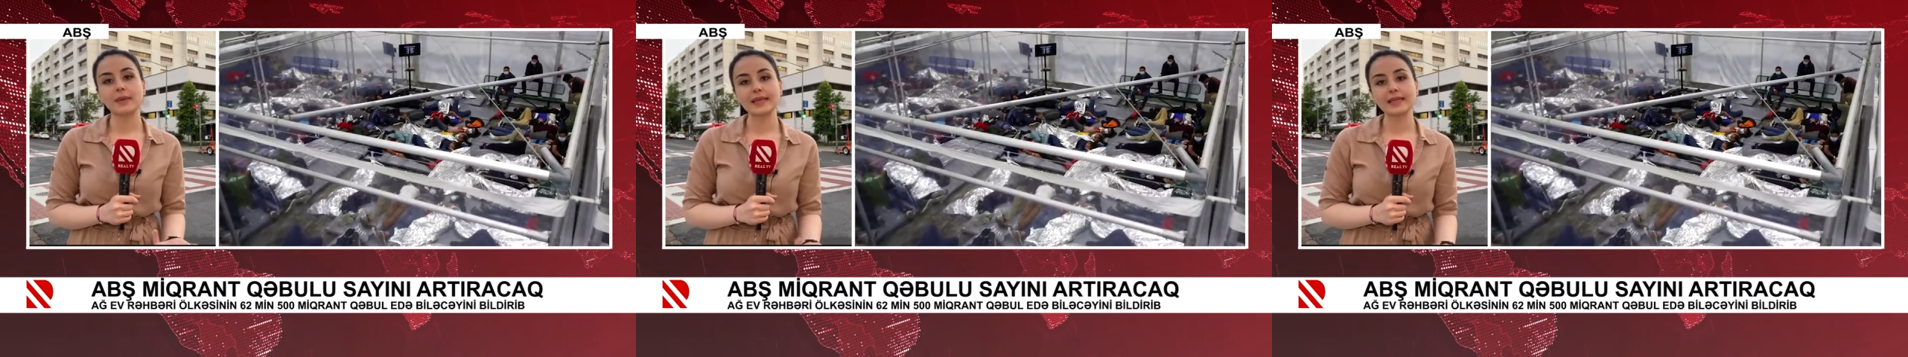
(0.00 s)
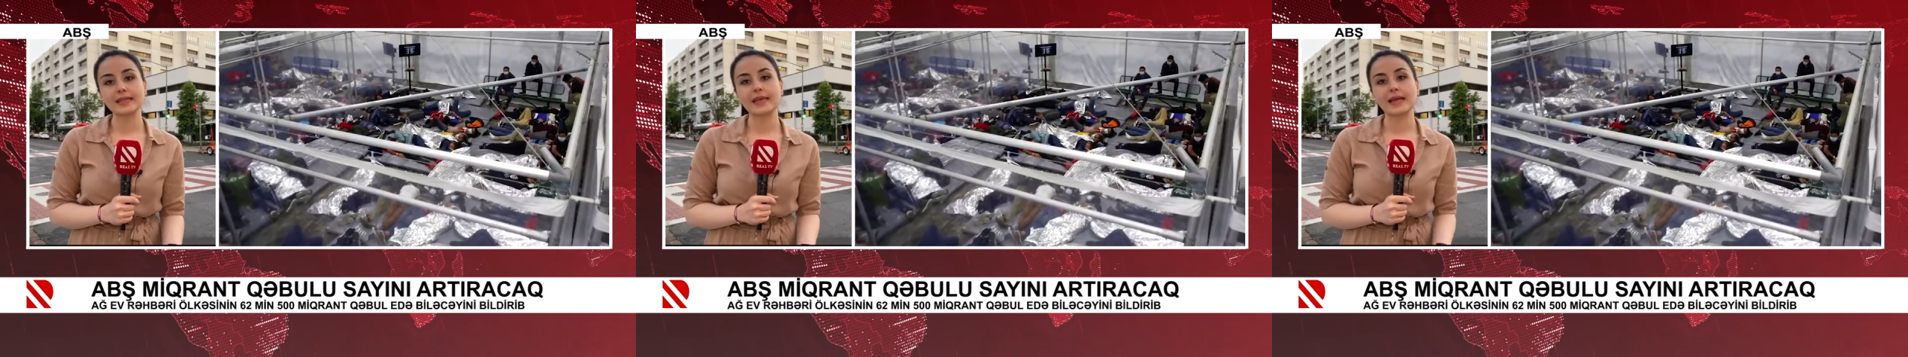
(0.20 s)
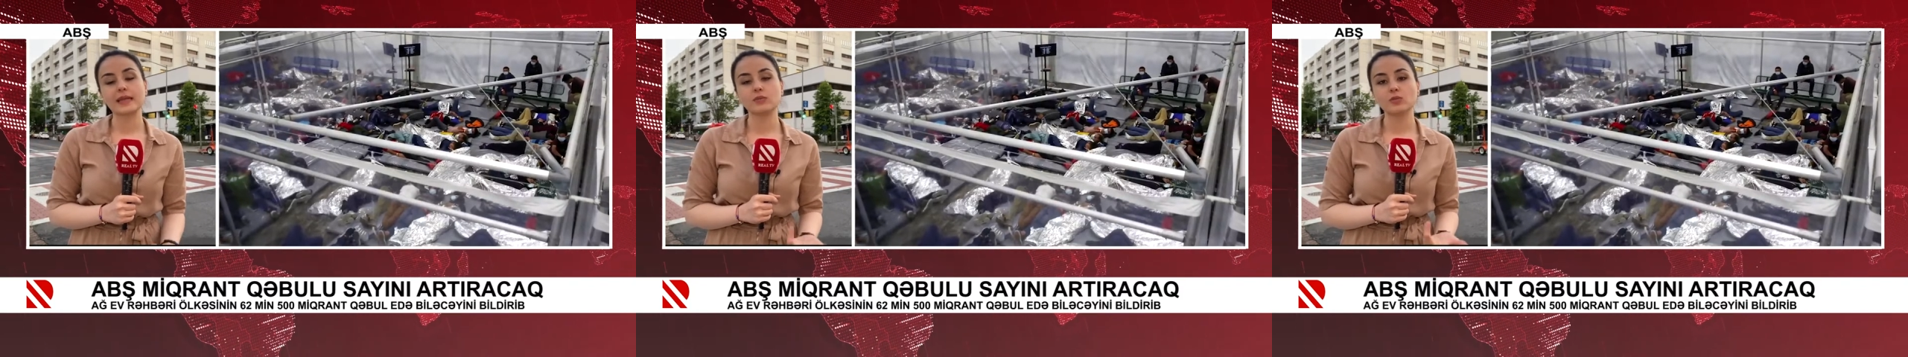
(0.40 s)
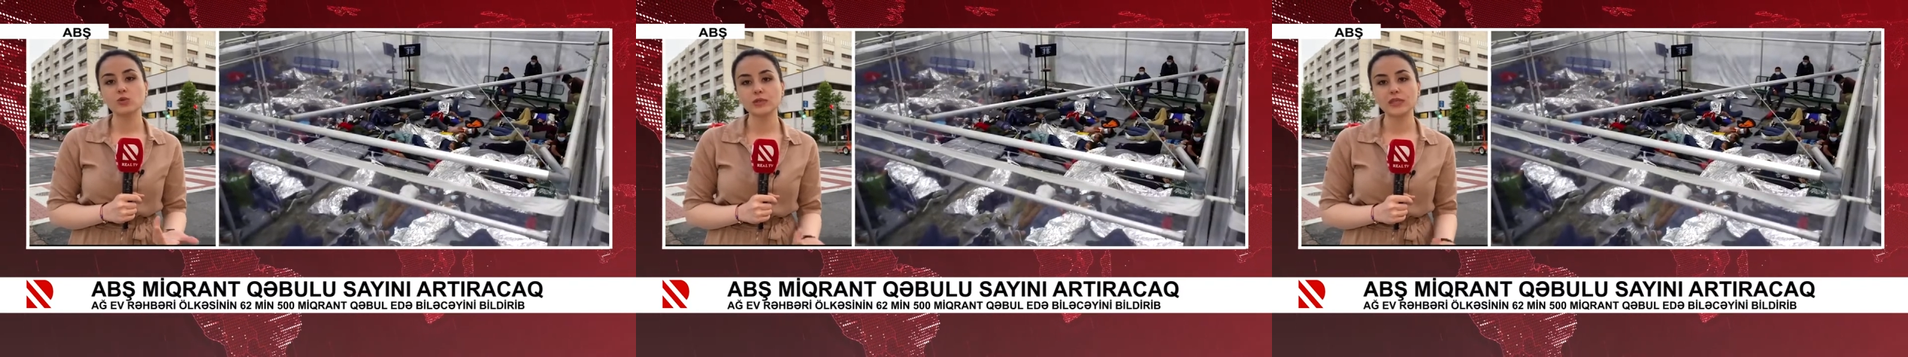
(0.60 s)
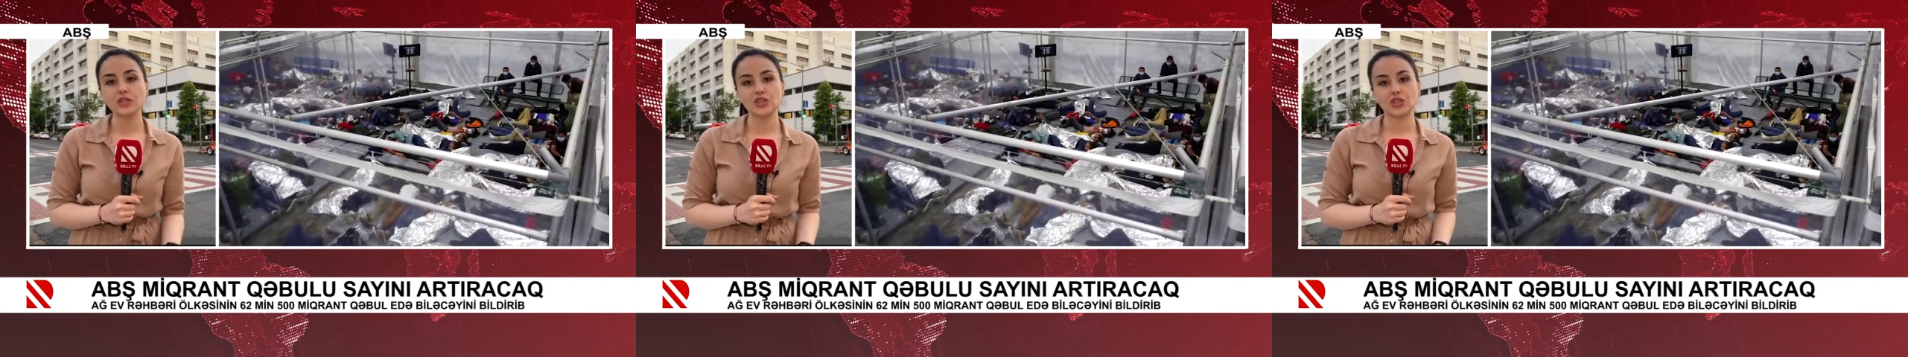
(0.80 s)
bekleyen
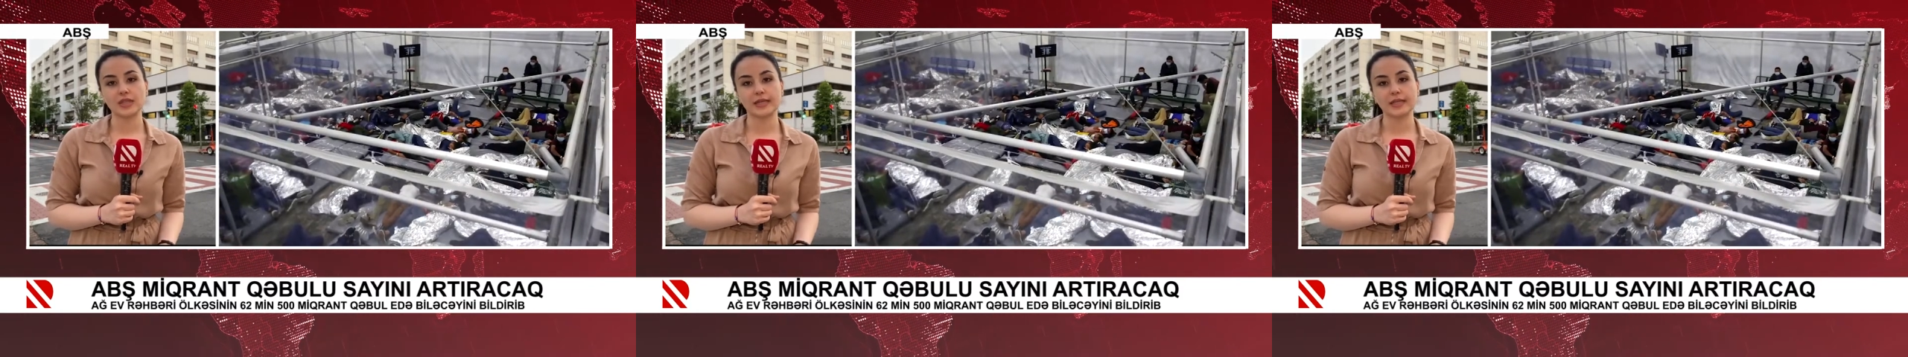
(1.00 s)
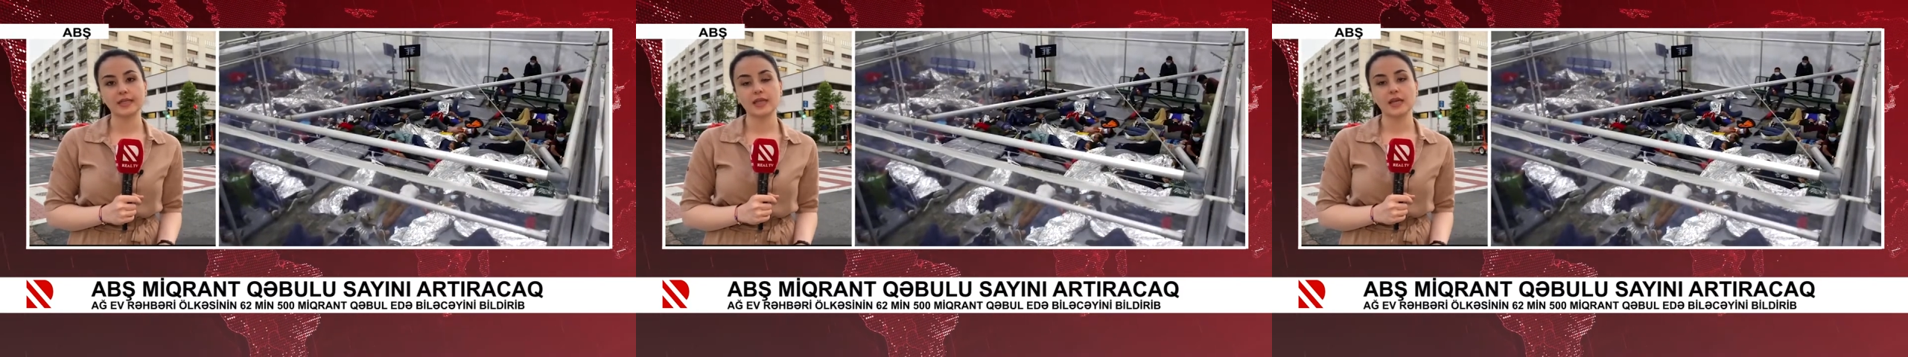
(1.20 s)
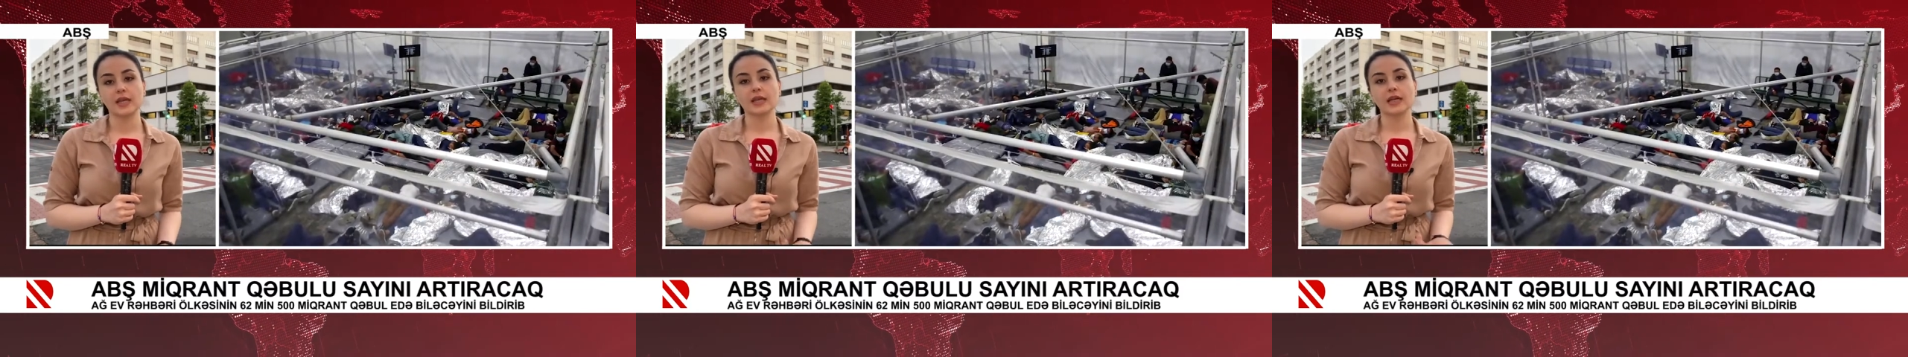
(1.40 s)
mültecilerin